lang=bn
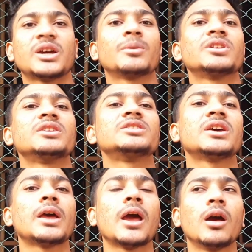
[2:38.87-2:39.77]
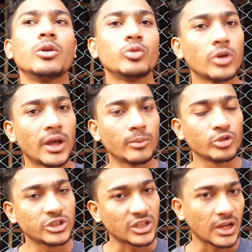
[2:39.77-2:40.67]
যে আমাদের যে
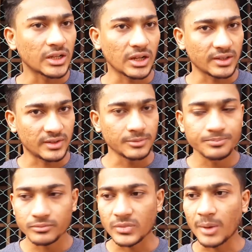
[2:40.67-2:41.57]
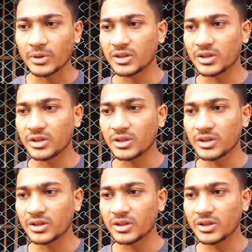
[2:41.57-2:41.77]
মুরগিটা ঠান্ডা লাগছে বা